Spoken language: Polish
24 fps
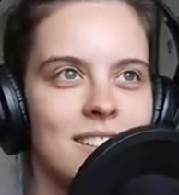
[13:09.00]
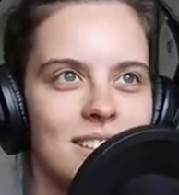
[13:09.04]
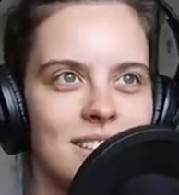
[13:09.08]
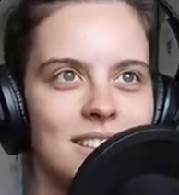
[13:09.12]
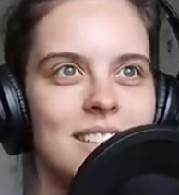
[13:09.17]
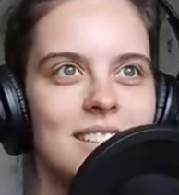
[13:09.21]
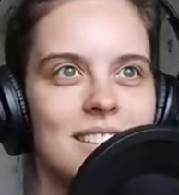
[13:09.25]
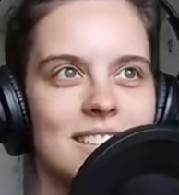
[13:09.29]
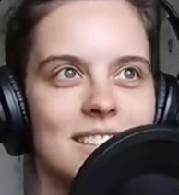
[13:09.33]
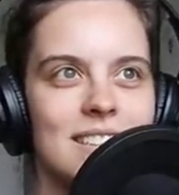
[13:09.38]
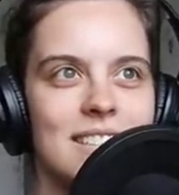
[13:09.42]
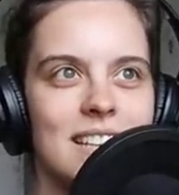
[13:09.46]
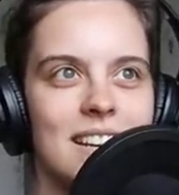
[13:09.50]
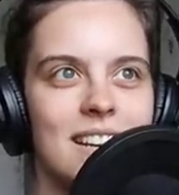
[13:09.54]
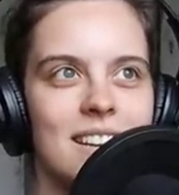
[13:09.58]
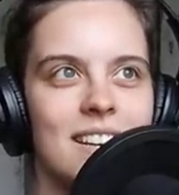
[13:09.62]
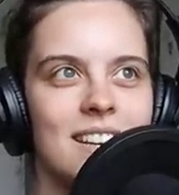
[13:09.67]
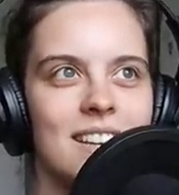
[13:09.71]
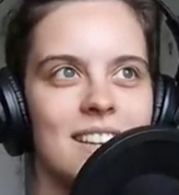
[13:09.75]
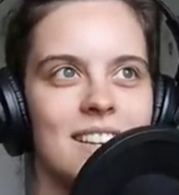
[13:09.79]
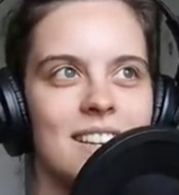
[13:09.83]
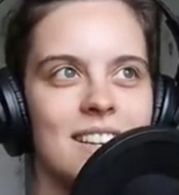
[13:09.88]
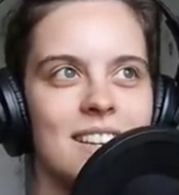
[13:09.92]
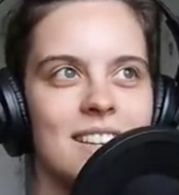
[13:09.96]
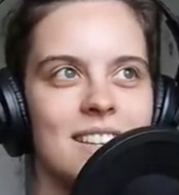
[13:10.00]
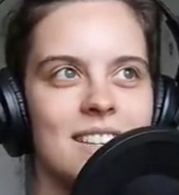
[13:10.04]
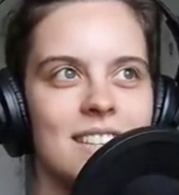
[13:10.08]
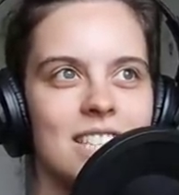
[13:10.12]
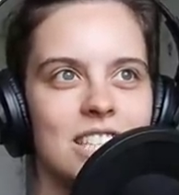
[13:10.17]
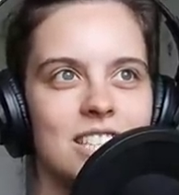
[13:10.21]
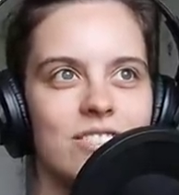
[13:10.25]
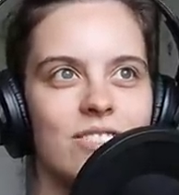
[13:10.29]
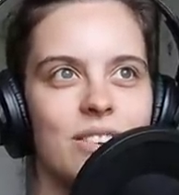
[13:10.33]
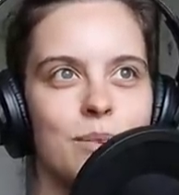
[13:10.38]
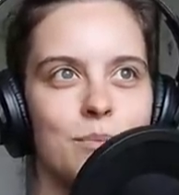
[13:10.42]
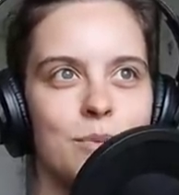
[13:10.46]
Nie chcę
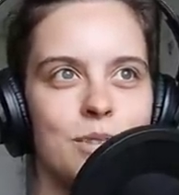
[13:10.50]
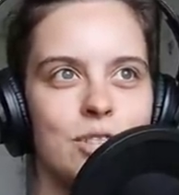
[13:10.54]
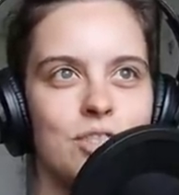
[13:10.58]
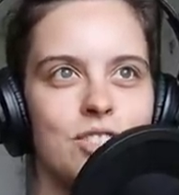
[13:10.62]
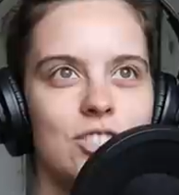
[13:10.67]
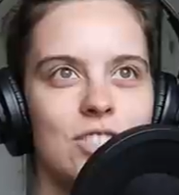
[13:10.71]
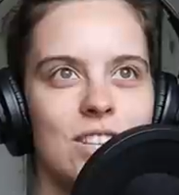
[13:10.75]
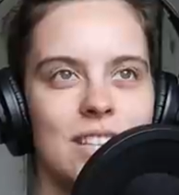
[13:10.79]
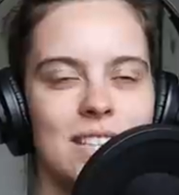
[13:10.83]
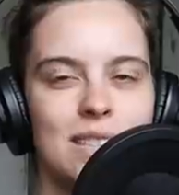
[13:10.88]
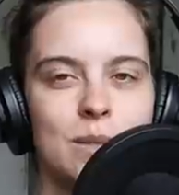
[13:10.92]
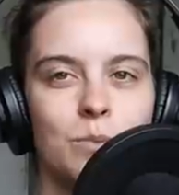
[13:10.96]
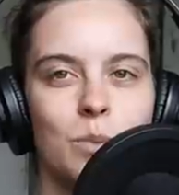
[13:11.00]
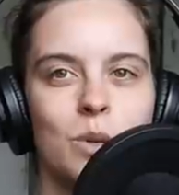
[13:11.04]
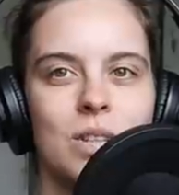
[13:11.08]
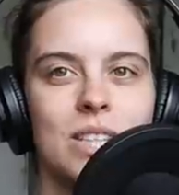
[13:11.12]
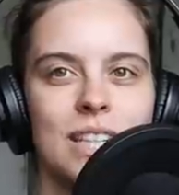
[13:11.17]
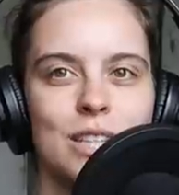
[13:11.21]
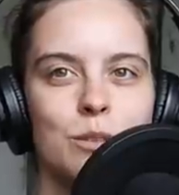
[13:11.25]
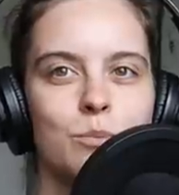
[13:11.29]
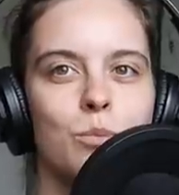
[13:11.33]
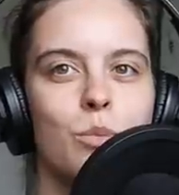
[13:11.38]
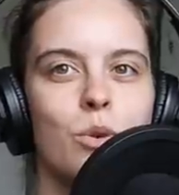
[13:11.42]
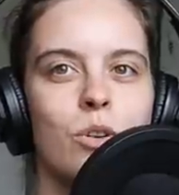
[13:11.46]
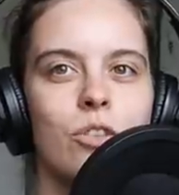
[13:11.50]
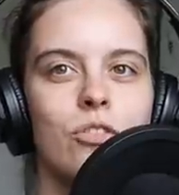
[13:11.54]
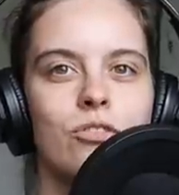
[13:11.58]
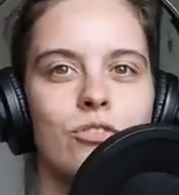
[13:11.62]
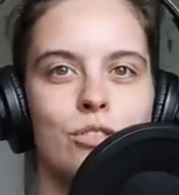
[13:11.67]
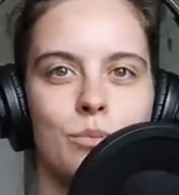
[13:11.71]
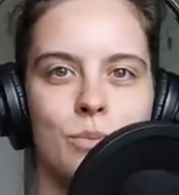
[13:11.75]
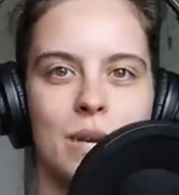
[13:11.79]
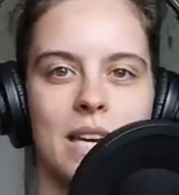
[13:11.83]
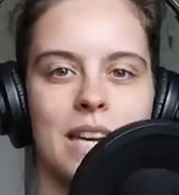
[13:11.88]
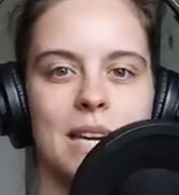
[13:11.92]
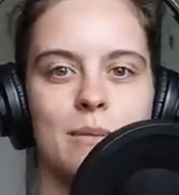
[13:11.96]
się z Wami dzisiaj spotkać, bo
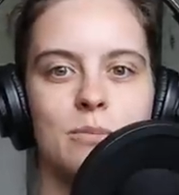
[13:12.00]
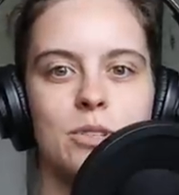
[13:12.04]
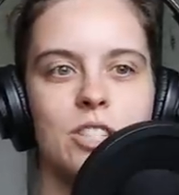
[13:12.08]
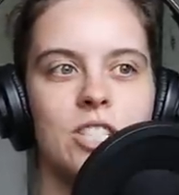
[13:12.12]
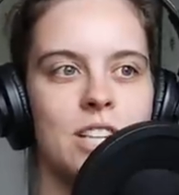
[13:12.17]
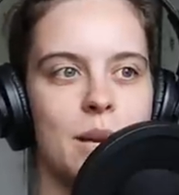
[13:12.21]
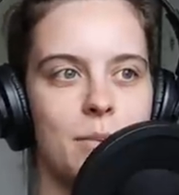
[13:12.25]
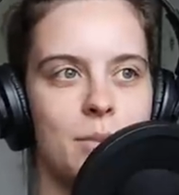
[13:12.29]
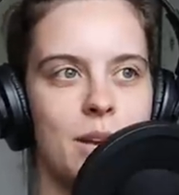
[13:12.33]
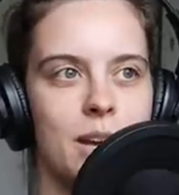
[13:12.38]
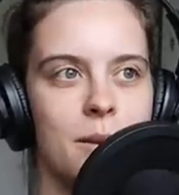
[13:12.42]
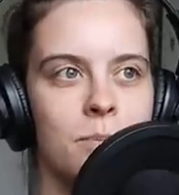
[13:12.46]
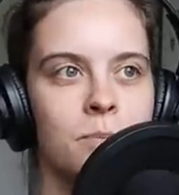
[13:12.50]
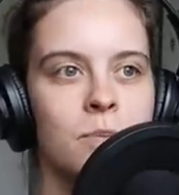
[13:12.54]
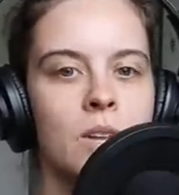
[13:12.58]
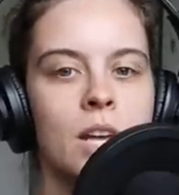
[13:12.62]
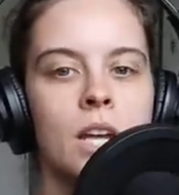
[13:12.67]
wybieram siebie.